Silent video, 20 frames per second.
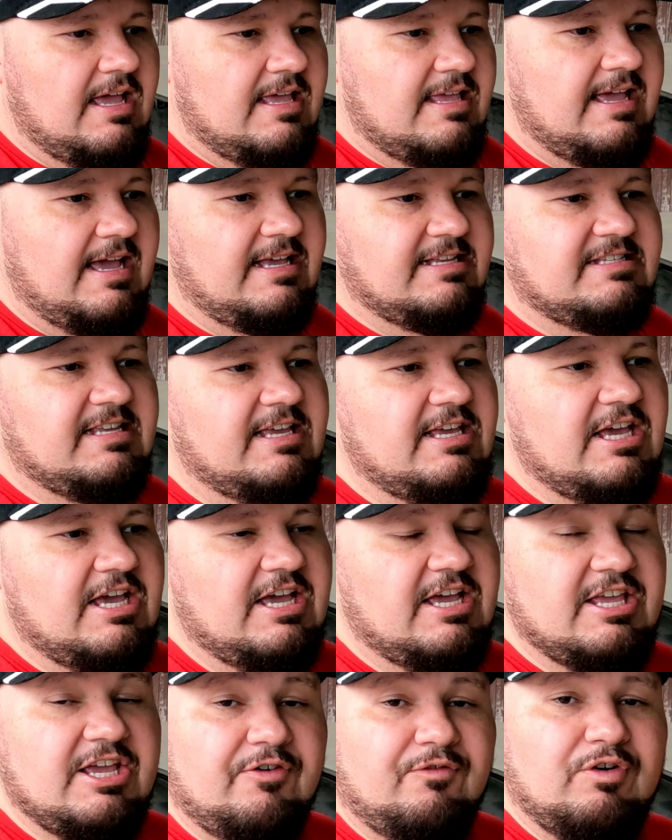E é isso aí,
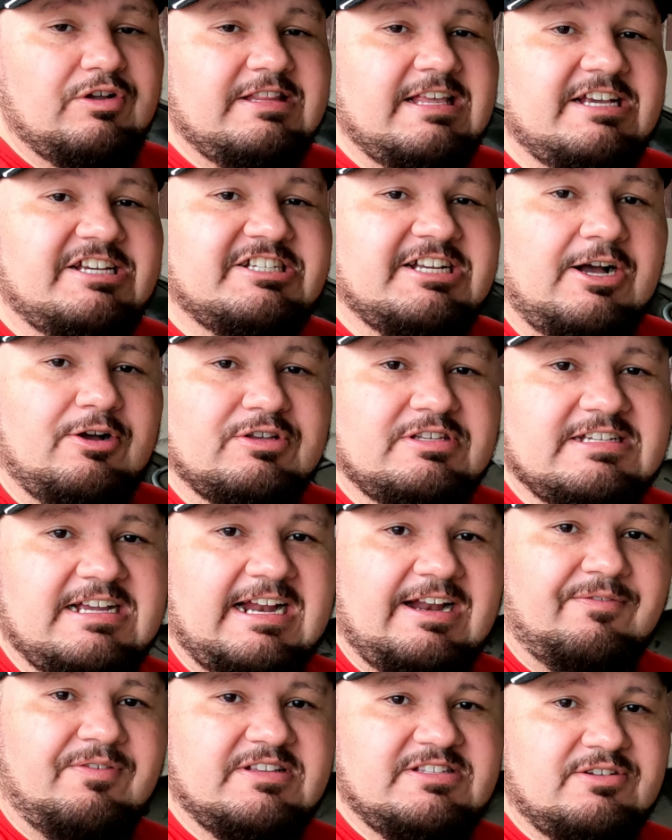eu vou deixar os
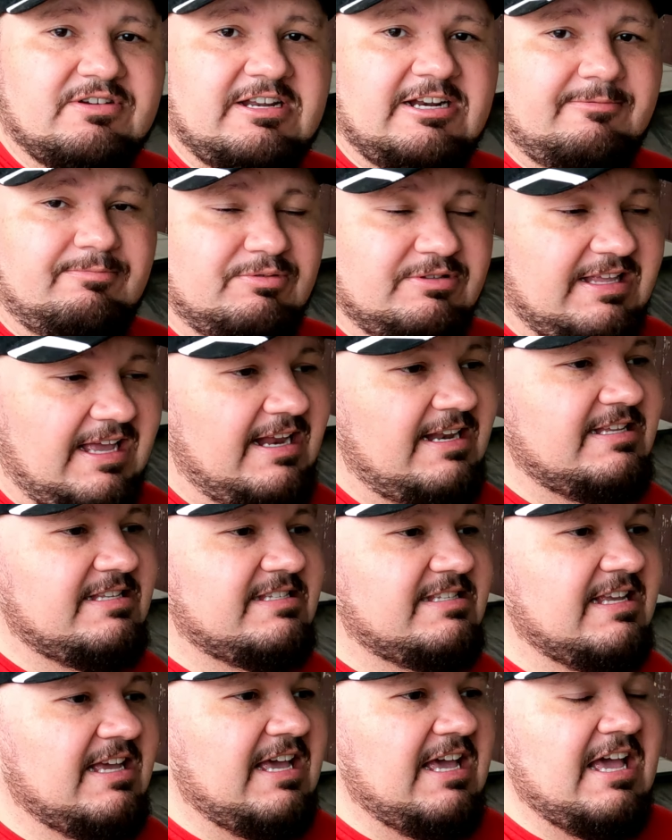caras fazer o trampo
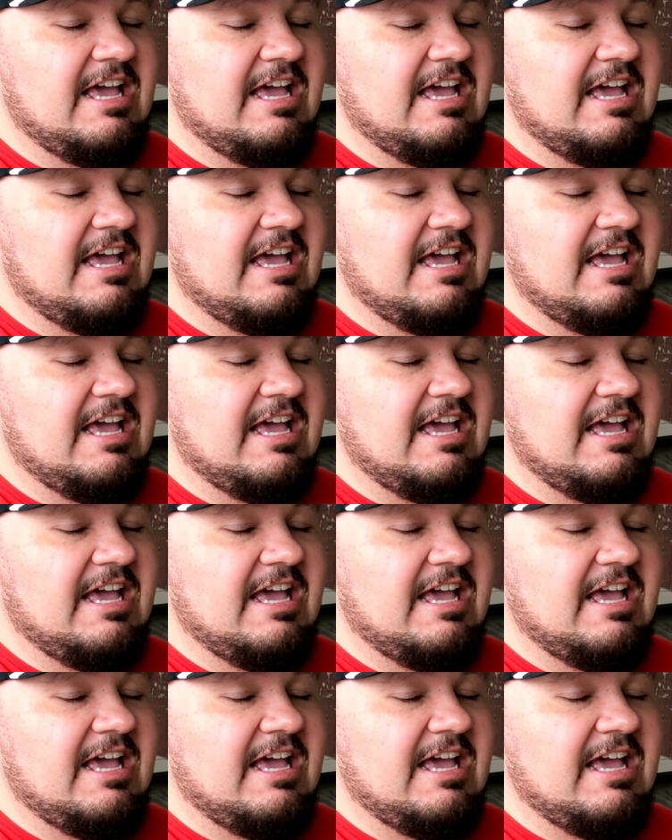deles